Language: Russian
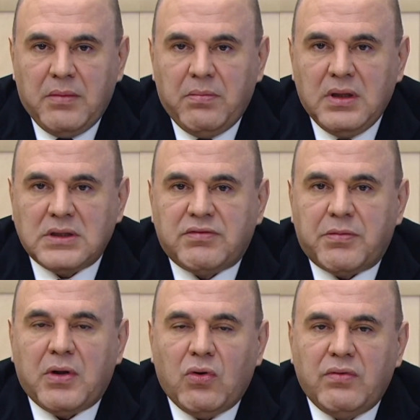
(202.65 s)
было
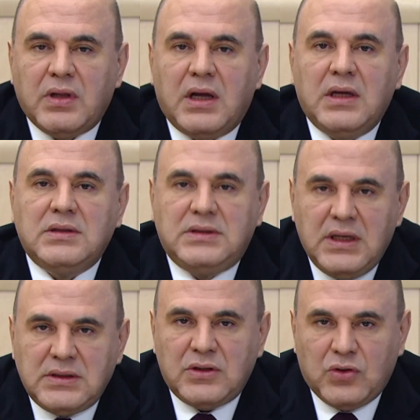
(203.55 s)
сформировано
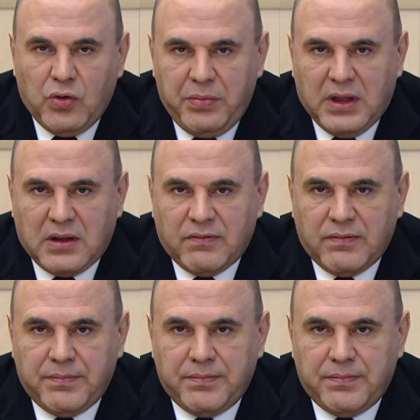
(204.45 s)
10 документов.